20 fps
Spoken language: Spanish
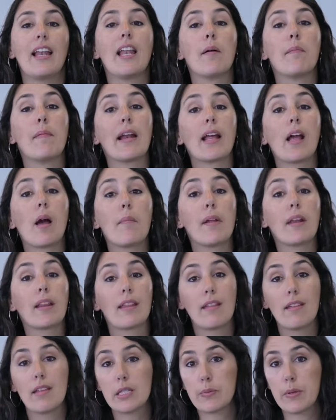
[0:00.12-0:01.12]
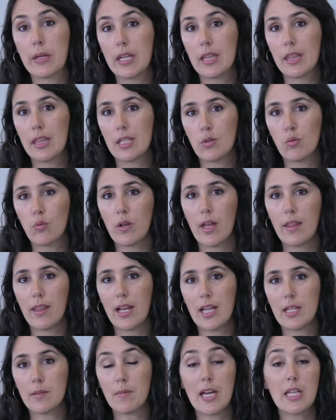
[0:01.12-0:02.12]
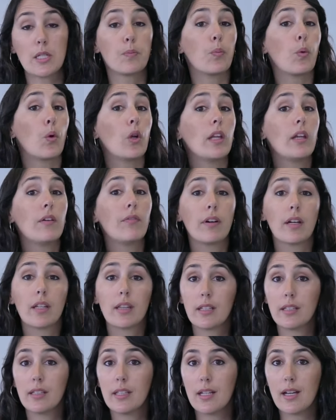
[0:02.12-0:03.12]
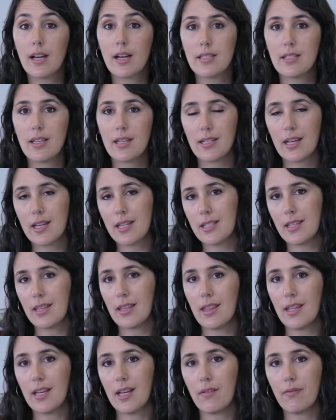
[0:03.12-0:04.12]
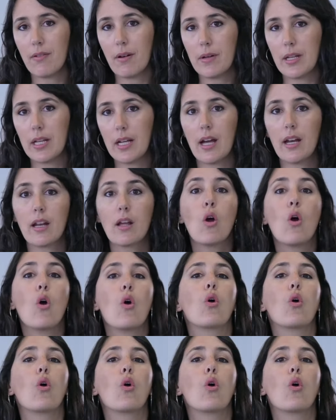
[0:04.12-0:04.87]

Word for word: La marca Mercedes-Benz es una de las más polifacéticas ya que se dedica a fabricar